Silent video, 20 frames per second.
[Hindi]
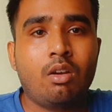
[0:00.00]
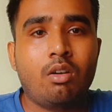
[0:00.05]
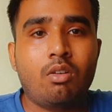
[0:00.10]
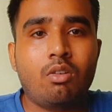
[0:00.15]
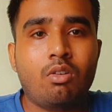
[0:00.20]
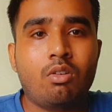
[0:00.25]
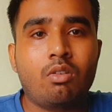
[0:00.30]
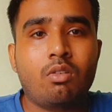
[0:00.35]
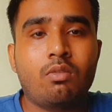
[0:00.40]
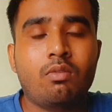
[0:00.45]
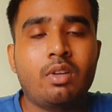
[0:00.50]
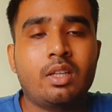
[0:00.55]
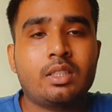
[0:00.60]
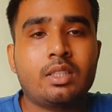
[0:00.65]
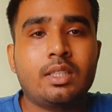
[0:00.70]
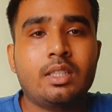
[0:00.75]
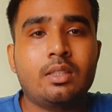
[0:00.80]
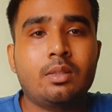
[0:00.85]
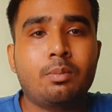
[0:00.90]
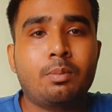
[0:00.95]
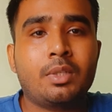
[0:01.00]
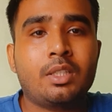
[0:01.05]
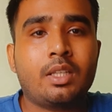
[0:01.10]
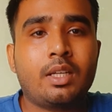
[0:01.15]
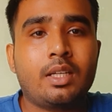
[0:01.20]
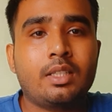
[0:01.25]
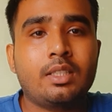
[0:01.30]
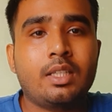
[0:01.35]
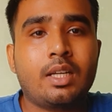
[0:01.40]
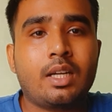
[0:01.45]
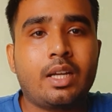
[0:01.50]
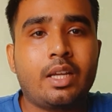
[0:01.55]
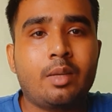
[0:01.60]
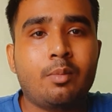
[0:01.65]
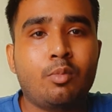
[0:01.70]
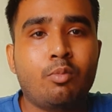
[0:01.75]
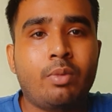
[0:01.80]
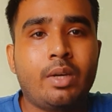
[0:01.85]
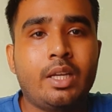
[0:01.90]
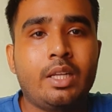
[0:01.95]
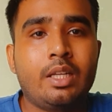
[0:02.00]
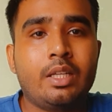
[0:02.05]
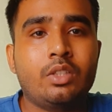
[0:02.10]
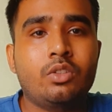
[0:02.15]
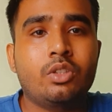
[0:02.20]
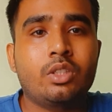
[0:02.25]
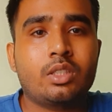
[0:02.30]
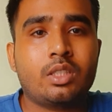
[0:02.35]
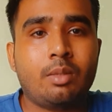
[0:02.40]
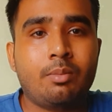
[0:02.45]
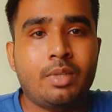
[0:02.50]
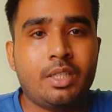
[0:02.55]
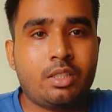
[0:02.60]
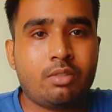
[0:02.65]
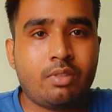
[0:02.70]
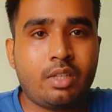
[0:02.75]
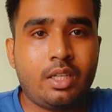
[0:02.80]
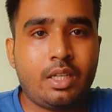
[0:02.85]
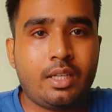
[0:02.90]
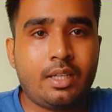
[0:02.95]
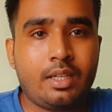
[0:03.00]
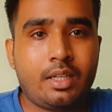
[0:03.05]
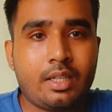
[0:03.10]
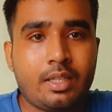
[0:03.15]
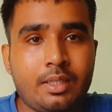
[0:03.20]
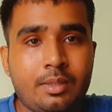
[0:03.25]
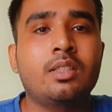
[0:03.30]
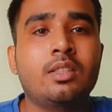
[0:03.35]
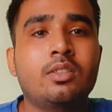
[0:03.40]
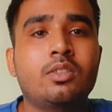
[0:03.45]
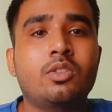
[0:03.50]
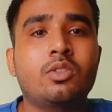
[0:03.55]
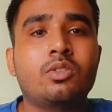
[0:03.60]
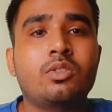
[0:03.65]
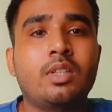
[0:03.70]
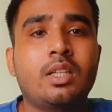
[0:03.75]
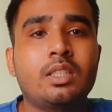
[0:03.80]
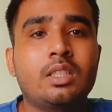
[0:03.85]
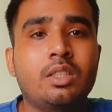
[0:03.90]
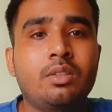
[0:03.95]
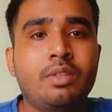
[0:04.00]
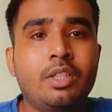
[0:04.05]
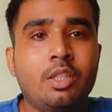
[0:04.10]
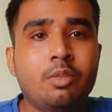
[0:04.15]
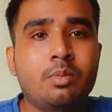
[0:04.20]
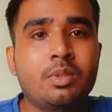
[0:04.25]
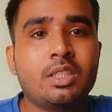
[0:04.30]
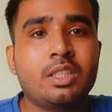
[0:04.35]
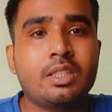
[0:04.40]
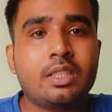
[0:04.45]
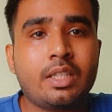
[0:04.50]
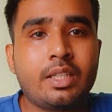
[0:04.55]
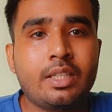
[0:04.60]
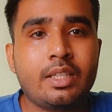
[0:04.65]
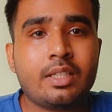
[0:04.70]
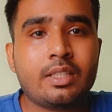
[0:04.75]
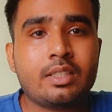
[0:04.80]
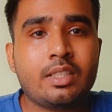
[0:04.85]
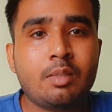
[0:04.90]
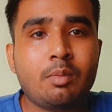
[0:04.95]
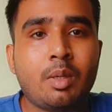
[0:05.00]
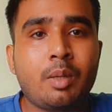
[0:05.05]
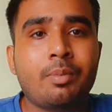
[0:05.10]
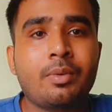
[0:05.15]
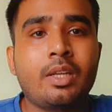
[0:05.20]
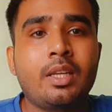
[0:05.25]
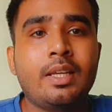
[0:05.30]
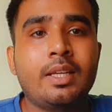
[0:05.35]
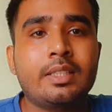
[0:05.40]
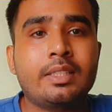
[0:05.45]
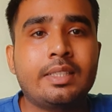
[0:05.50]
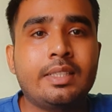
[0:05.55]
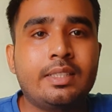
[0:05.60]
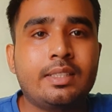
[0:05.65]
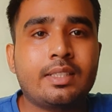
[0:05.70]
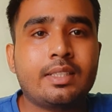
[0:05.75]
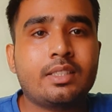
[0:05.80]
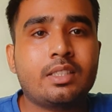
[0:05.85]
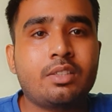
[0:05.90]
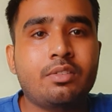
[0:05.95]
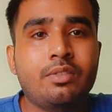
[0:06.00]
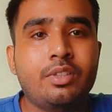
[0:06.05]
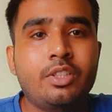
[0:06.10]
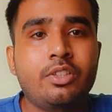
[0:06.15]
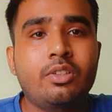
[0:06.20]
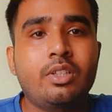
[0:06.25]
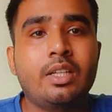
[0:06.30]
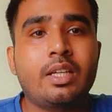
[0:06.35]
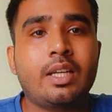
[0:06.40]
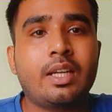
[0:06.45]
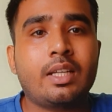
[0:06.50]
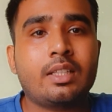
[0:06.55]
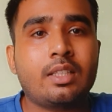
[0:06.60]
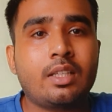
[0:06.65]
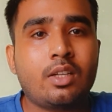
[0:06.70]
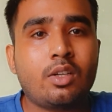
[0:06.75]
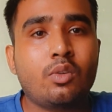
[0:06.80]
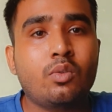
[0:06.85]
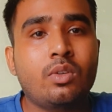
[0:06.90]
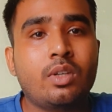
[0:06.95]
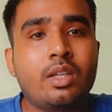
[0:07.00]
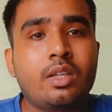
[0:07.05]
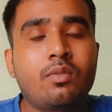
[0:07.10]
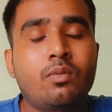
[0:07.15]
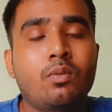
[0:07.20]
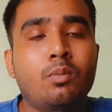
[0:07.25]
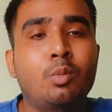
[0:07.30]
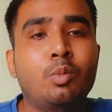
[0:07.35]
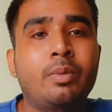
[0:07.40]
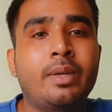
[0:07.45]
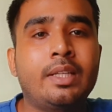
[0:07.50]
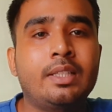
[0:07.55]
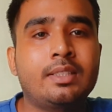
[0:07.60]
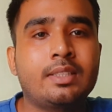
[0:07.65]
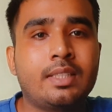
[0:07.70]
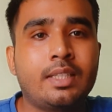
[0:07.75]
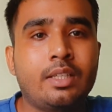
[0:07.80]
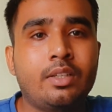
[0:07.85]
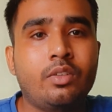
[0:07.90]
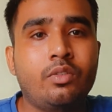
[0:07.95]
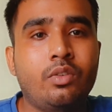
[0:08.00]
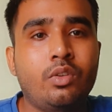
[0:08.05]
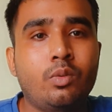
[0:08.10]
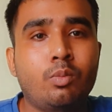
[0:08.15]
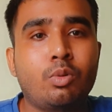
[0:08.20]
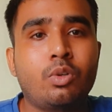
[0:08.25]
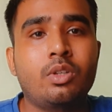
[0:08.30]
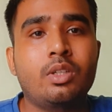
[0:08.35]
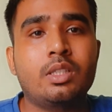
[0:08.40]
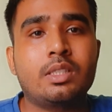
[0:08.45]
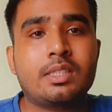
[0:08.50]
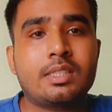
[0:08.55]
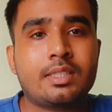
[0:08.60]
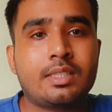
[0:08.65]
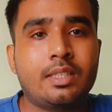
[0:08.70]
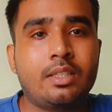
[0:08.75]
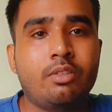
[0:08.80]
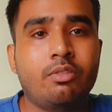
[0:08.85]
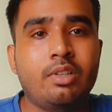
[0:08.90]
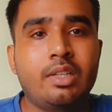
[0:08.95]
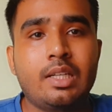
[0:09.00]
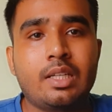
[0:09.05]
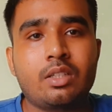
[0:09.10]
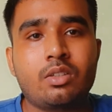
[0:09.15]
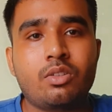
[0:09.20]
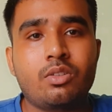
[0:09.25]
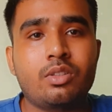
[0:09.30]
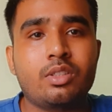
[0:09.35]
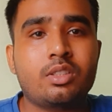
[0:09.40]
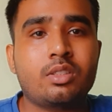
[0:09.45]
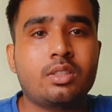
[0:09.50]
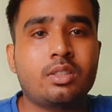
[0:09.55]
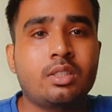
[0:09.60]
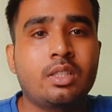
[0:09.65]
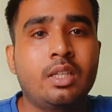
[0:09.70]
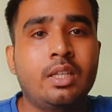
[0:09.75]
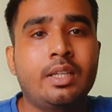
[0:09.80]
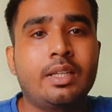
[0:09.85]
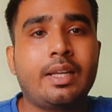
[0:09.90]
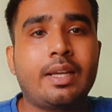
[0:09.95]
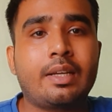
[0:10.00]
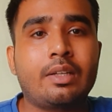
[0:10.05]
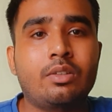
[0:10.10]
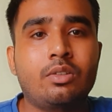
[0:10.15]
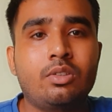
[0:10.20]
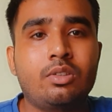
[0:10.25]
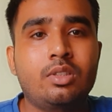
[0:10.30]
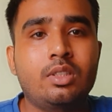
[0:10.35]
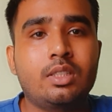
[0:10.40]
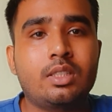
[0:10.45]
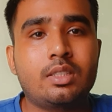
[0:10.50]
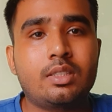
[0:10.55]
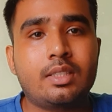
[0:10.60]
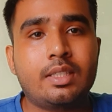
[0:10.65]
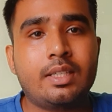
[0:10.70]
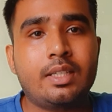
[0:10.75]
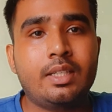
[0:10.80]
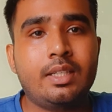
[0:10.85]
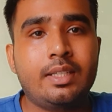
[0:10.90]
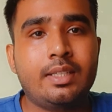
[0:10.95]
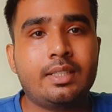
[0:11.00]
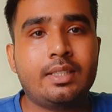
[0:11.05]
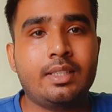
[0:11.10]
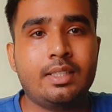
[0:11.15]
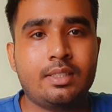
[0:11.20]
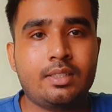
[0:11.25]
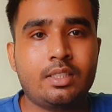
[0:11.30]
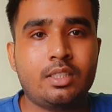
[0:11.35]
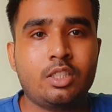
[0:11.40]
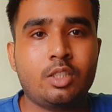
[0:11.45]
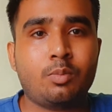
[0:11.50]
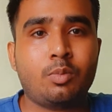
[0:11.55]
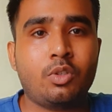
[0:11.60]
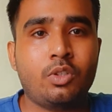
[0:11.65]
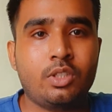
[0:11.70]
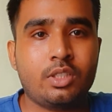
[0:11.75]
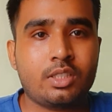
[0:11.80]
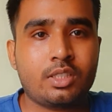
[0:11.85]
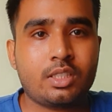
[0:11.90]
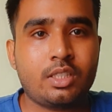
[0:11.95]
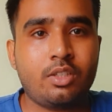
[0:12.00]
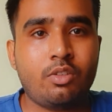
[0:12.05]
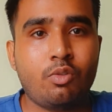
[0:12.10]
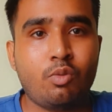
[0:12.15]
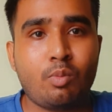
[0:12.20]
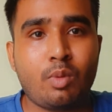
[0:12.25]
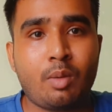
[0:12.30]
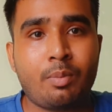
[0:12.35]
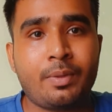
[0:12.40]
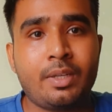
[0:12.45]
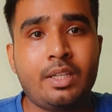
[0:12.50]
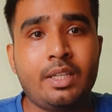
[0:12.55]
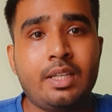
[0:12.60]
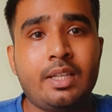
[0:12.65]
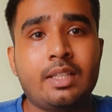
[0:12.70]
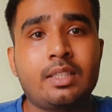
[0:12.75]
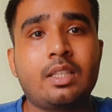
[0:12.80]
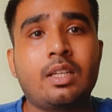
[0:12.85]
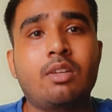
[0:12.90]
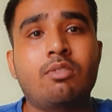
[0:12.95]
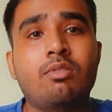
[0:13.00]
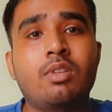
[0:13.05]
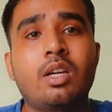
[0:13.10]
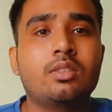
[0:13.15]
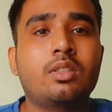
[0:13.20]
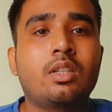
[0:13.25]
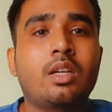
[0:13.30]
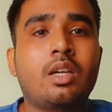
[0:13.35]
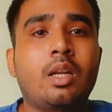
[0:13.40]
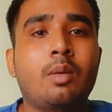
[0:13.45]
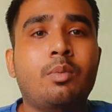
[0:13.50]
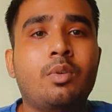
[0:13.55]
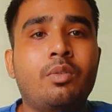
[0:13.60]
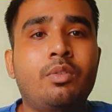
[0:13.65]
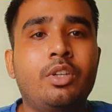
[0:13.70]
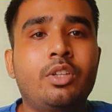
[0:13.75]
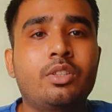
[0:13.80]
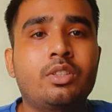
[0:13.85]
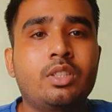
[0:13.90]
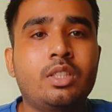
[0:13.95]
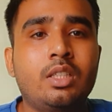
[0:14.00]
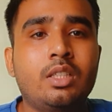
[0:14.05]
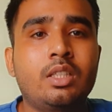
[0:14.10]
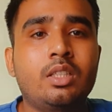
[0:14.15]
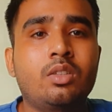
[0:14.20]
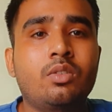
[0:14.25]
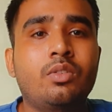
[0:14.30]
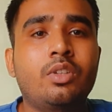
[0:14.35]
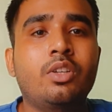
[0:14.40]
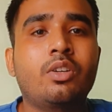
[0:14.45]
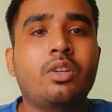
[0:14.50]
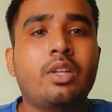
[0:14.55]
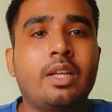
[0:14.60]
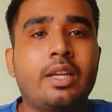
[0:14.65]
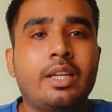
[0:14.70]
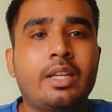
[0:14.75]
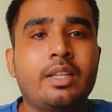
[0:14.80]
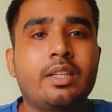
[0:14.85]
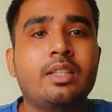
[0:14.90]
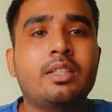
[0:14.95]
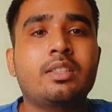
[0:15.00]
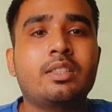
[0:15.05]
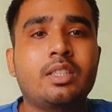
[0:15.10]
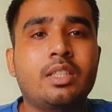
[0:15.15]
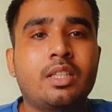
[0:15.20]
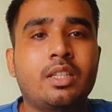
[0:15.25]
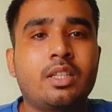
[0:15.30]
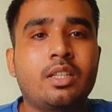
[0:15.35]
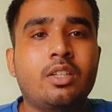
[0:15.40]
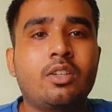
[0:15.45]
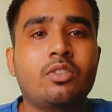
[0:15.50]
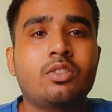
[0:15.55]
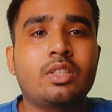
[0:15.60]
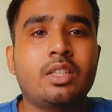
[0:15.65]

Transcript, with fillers: और वैसे पंद्रह हज़ार का ये मोबाइल है जो इसका बेस वेरिएंट है दोस्तों आज की वीडियो में बस इतना ही रखते हैं आपके लिए ऐसे इंटरेस्टिंग वीडियो लेके आता रहूँगा मोबाइल्स के रिव्यू प्रोडक्ट्स के रिव्यू इलेक्ट्रॉनिक्स टेक्नोलॉजी से रिलेटेड अच्छे अच्छे प्रोडक्ट्स के रिव्यू मैं आपके लिए लाता रहूँगा अगर अगर आपको वीडियो अच्छी लगी तो वीडियो को लाइक करना शेयर करना और